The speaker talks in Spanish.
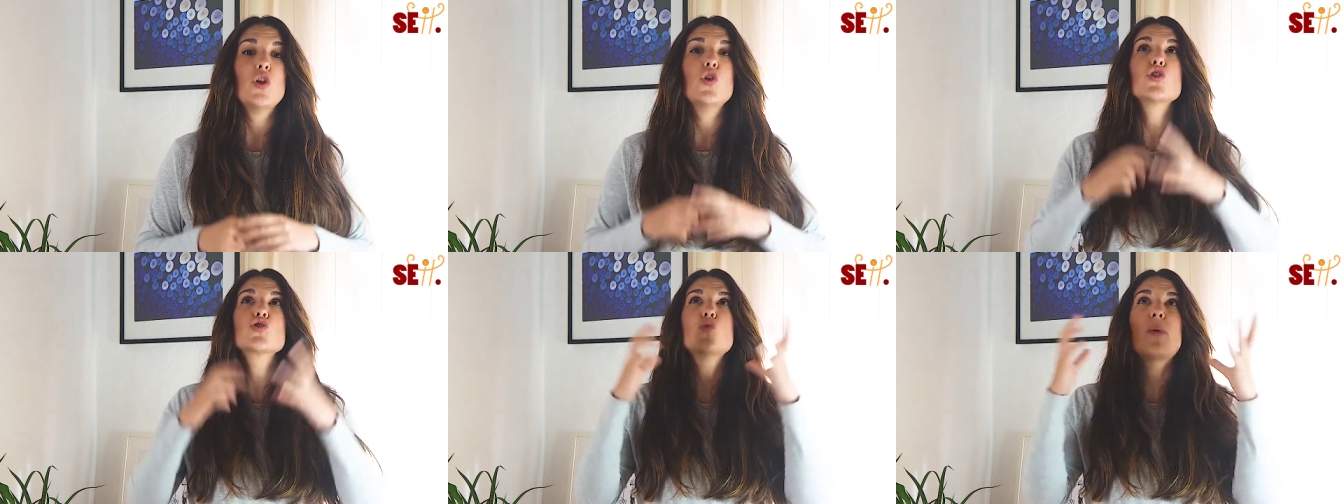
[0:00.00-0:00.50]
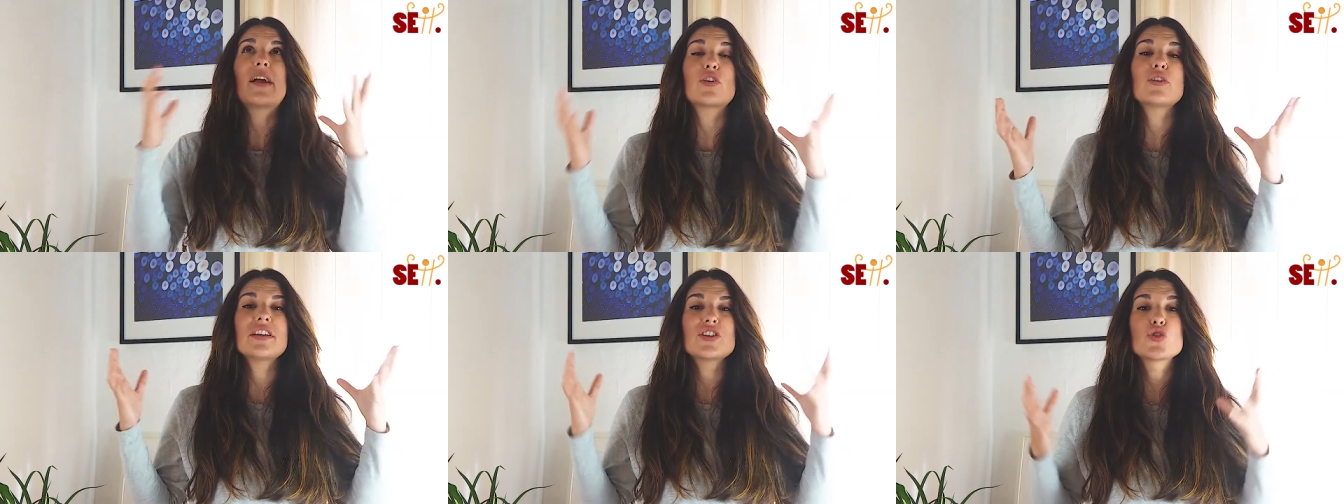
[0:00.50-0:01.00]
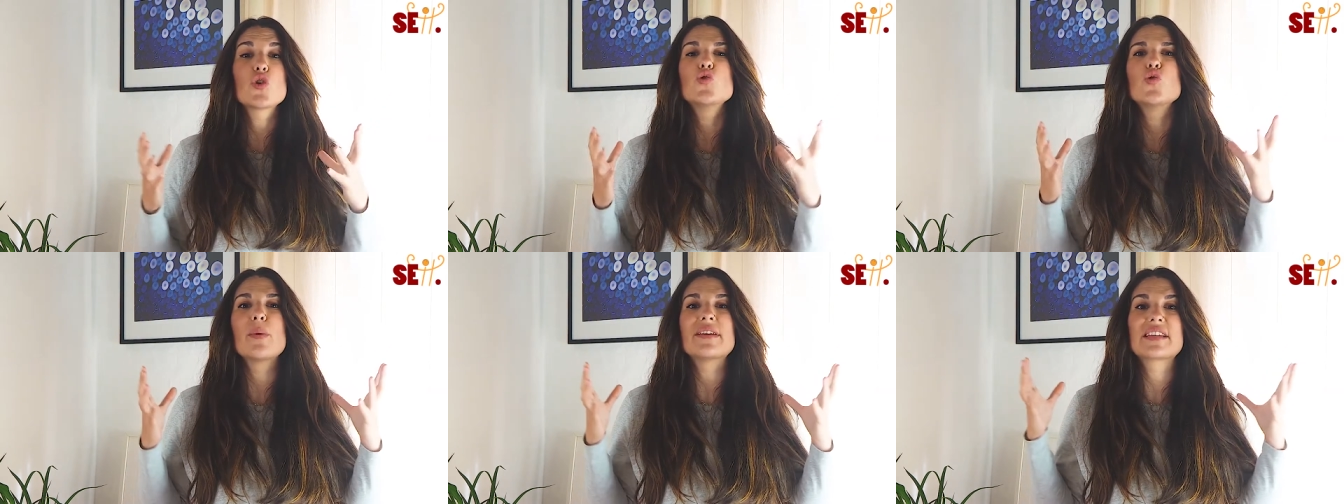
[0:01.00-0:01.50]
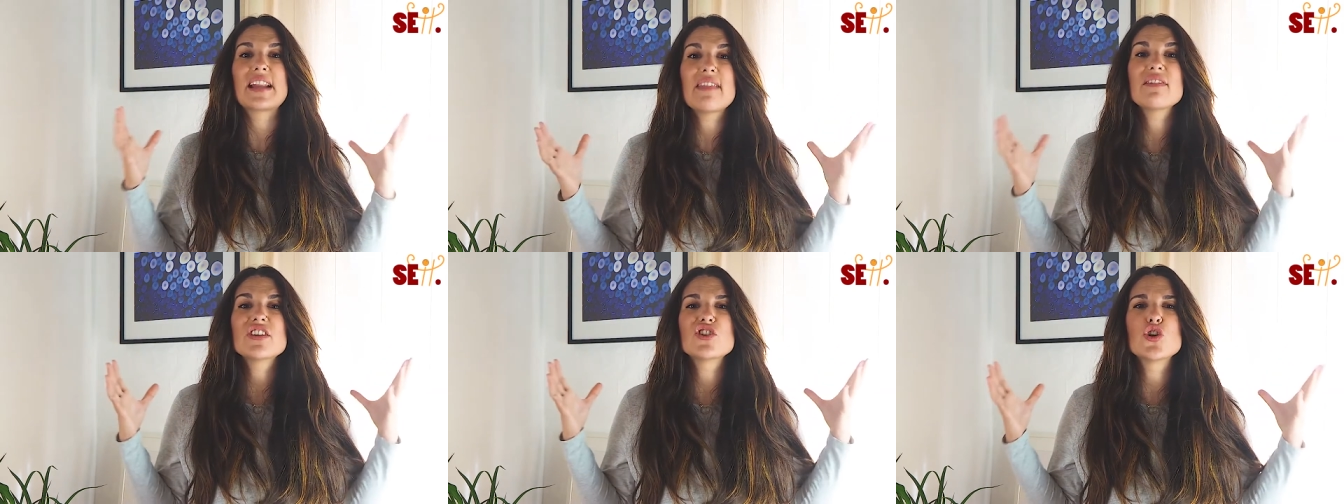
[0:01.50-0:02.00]
Los nubarrones son nubes
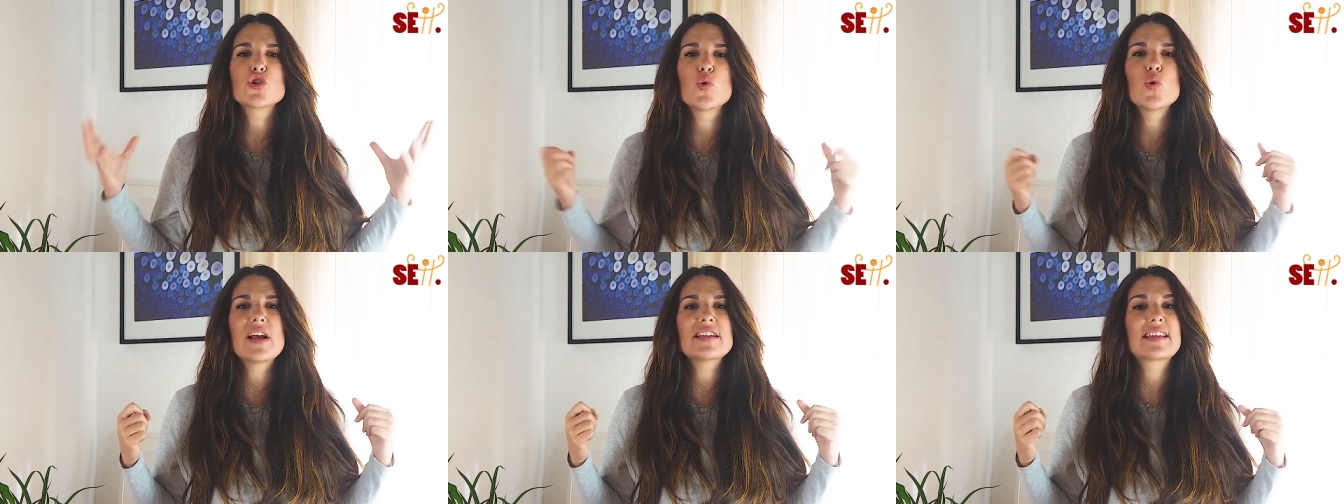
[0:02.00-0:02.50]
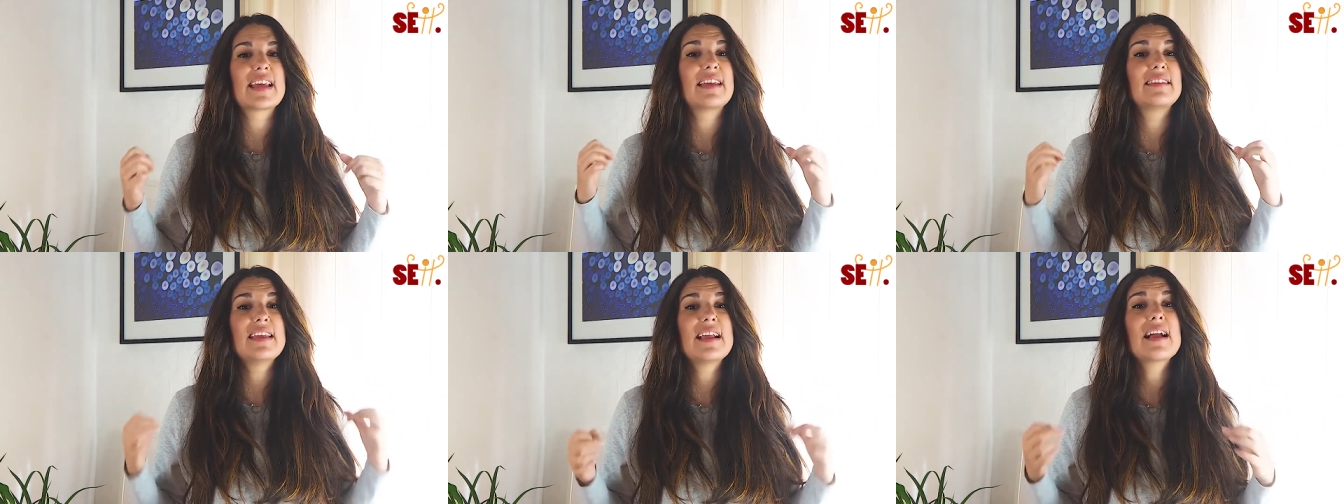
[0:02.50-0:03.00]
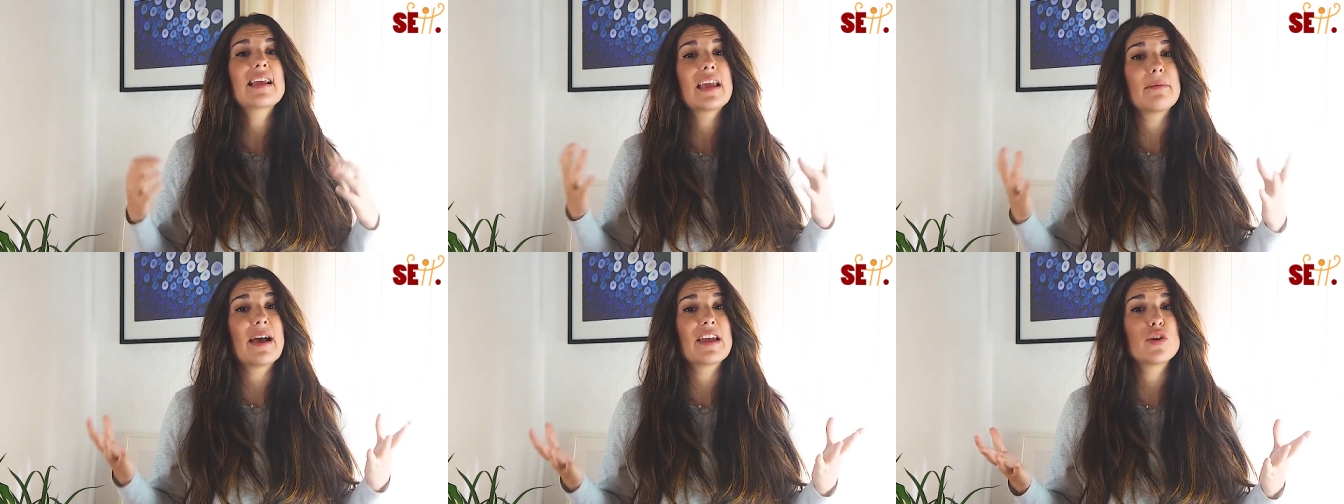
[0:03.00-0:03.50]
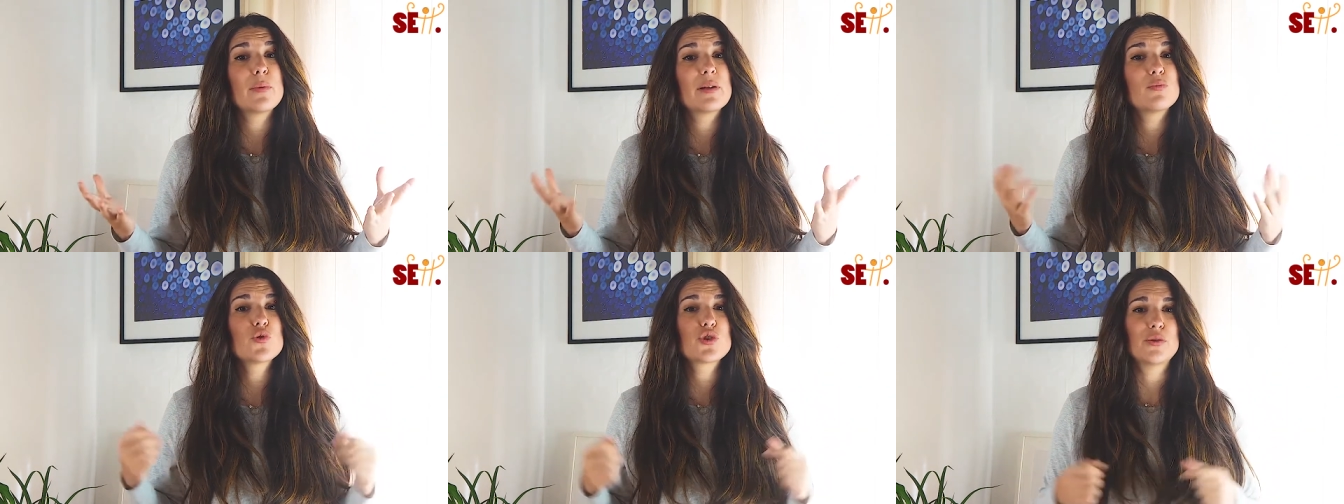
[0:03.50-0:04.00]
grandes y oscuras que indican que va a
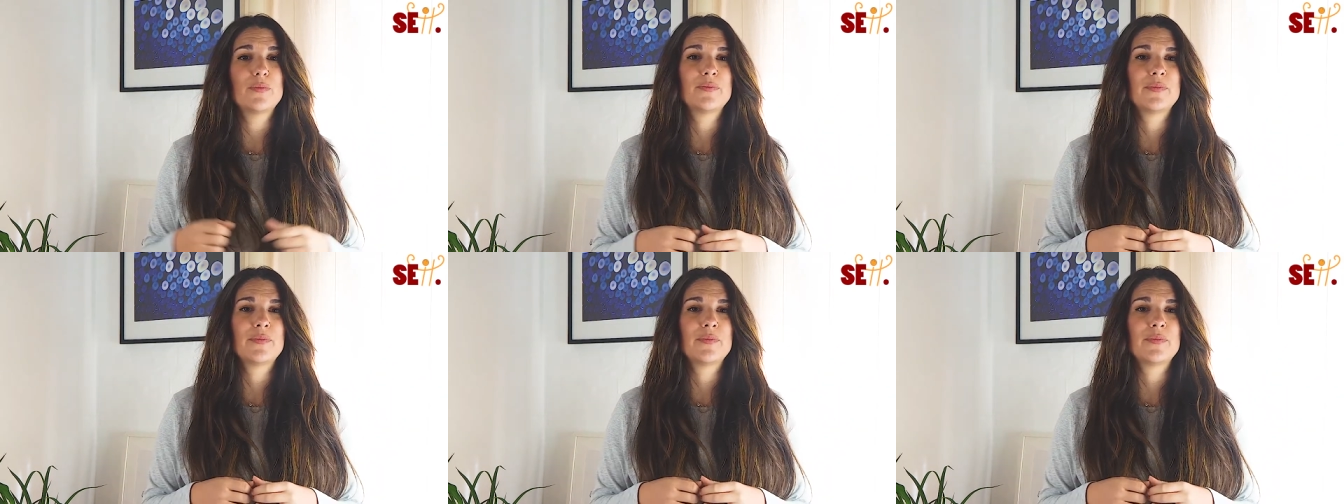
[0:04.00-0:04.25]
llover mucho.